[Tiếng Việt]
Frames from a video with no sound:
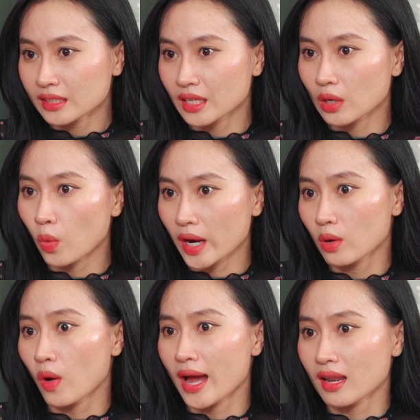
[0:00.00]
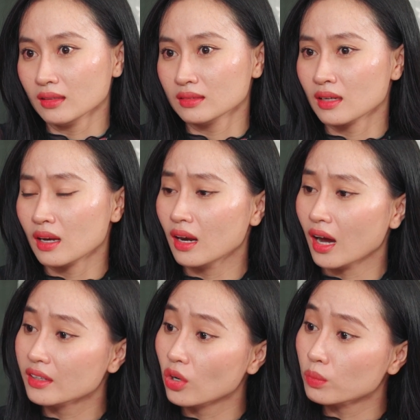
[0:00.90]
thì quay qua
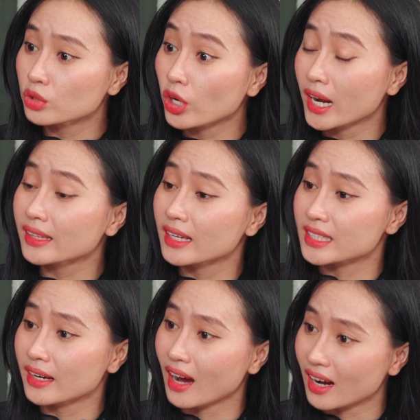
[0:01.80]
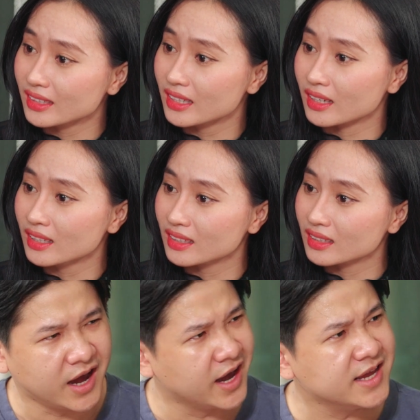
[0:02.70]
lợi dụng tôi lấy tiền trả nợ chứ gì.
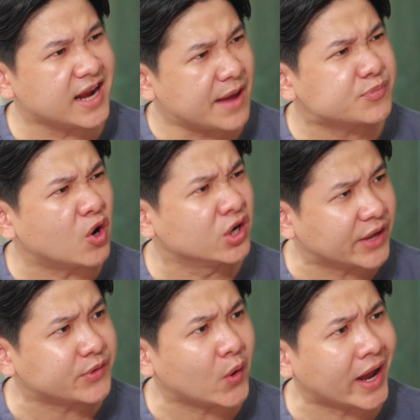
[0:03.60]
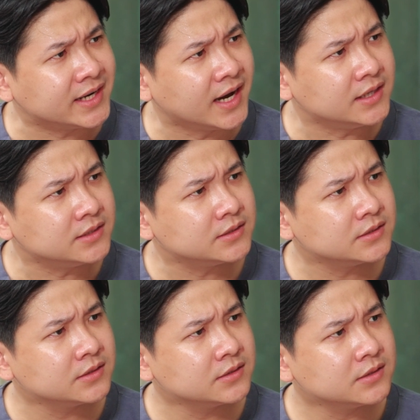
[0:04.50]
Ý là em cho người theo dõi anh đó hả?
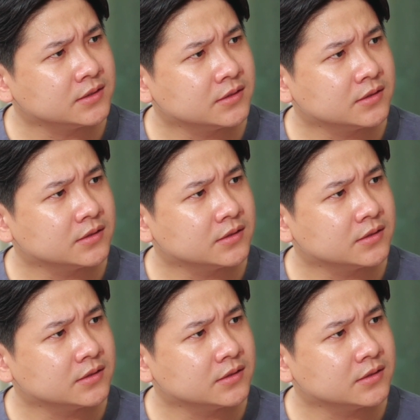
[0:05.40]
Tại sao không?